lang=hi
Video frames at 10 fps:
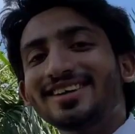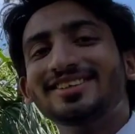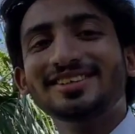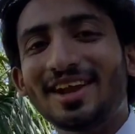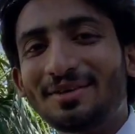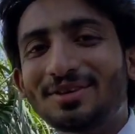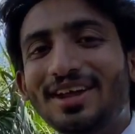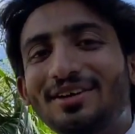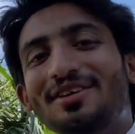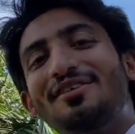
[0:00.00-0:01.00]
अस्सलाम
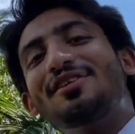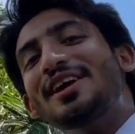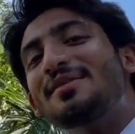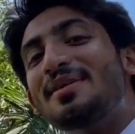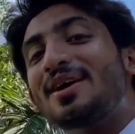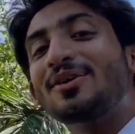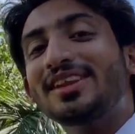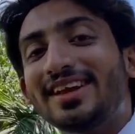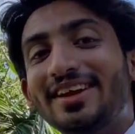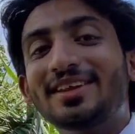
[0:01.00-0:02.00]
वालेकुम यार फाइनली बैक
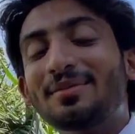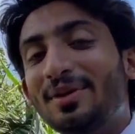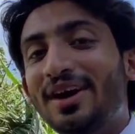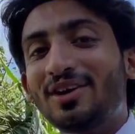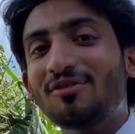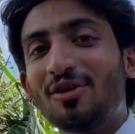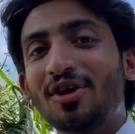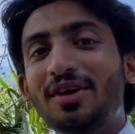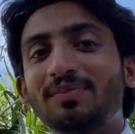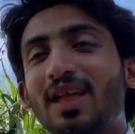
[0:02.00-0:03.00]
विद अनदर ब्रांड न्यू
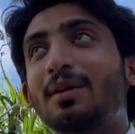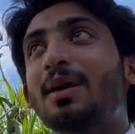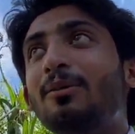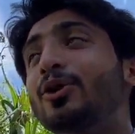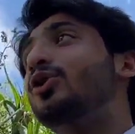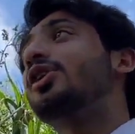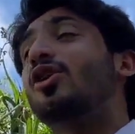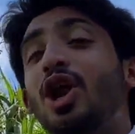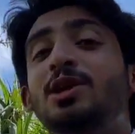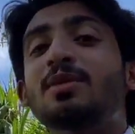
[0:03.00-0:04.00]
ब्लॉग अब आप लोग कहोगे
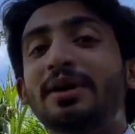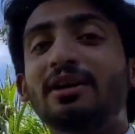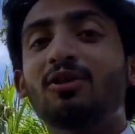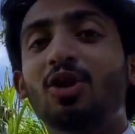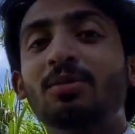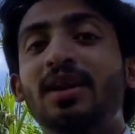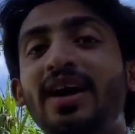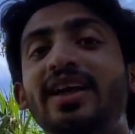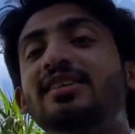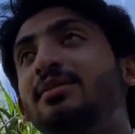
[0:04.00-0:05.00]
कॉलेज में बैठा ब्लॉग बना
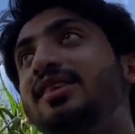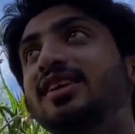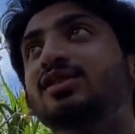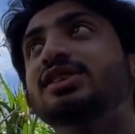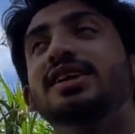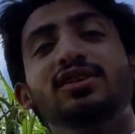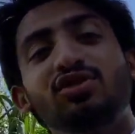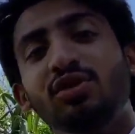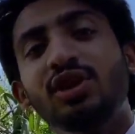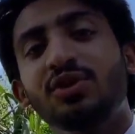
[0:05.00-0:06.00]
रहा है असल में सीन्स कुछ ऐसे
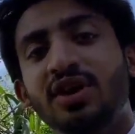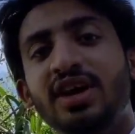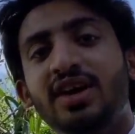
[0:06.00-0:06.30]
छुट्टी होगी